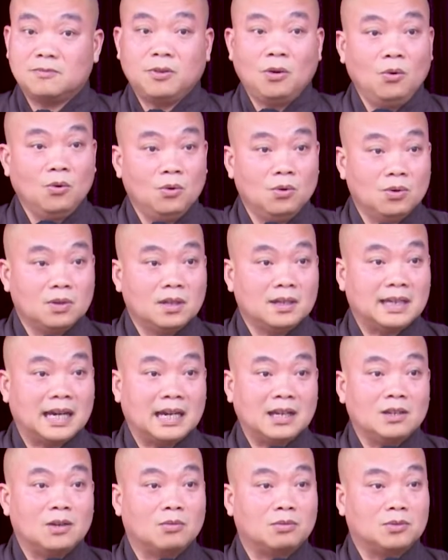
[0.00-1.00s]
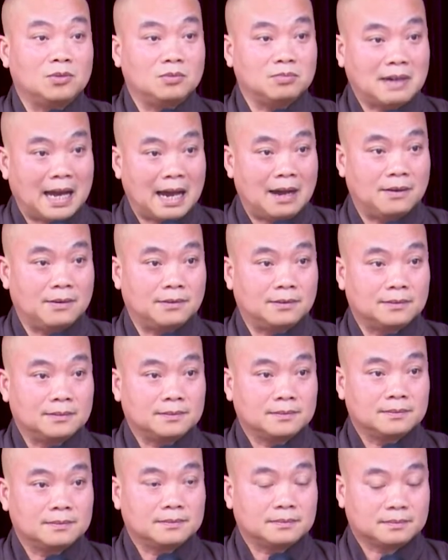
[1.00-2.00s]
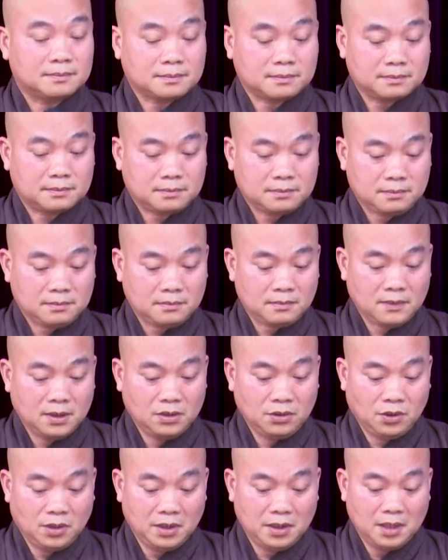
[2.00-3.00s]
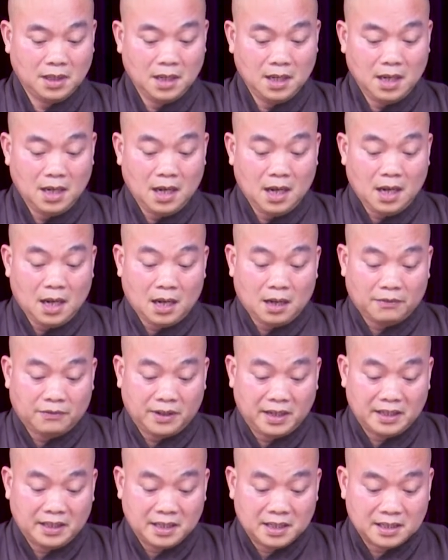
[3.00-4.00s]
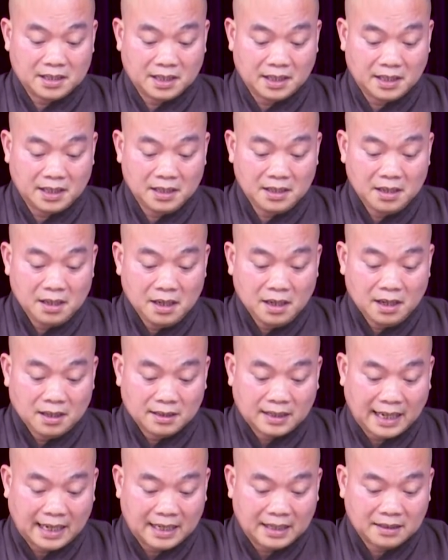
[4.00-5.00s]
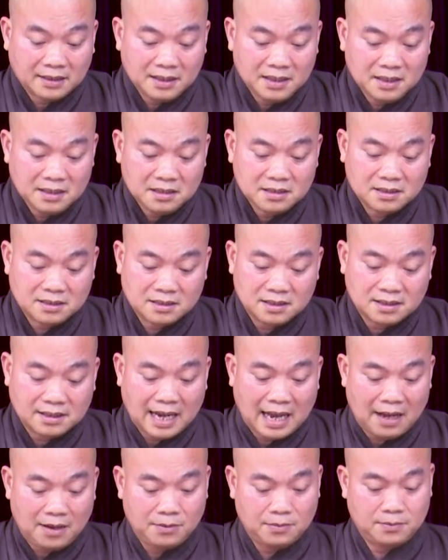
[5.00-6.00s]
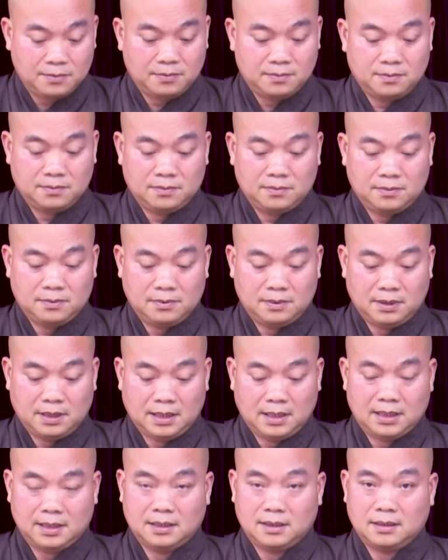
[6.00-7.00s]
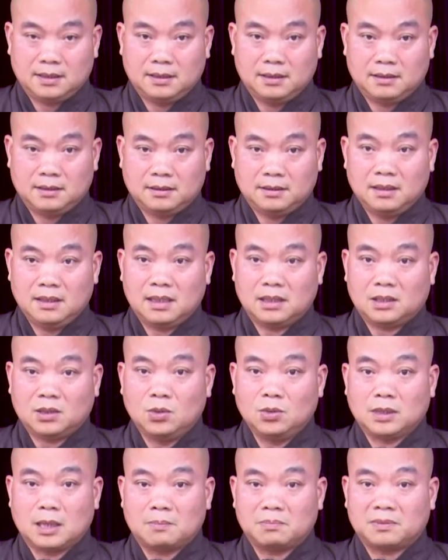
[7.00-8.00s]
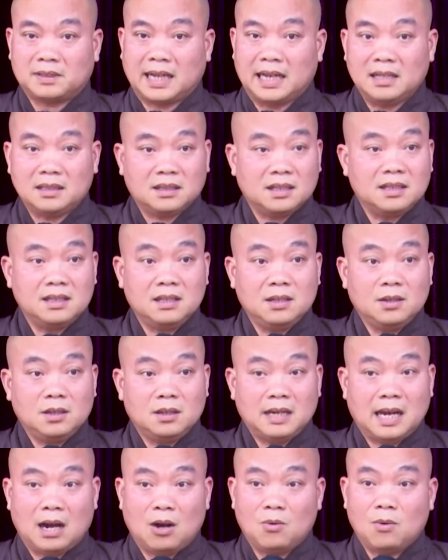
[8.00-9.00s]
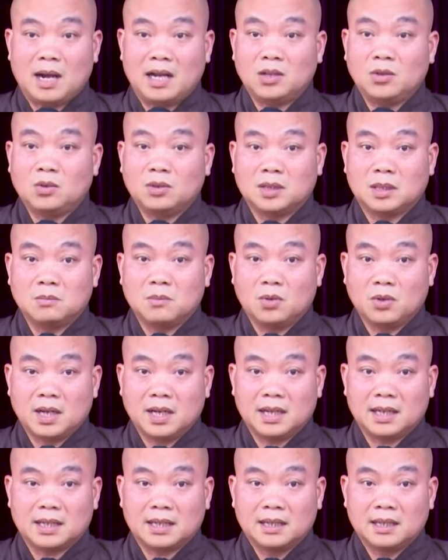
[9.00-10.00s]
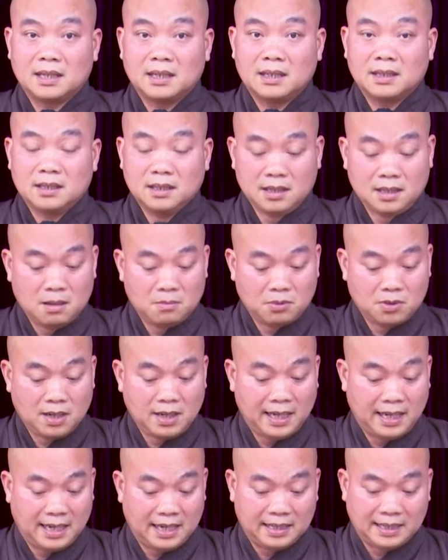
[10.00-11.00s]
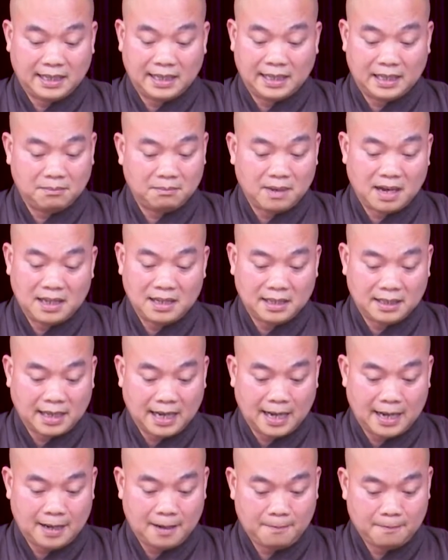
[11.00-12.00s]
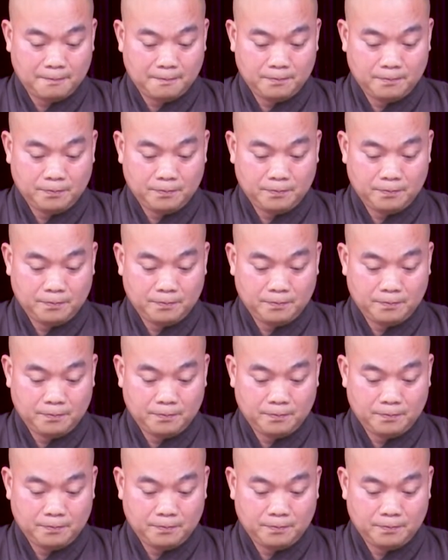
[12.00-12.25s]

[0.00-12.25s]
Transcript: phu chứ chẳng nhục chút nào. Rồi, vị thiện sĩ thánh tiến trực đạo, à, tức là tu tập thánh tới đạo quả vô thượng Bồ Đề, chứ không có hẹn rầy hẹn ma gì cả.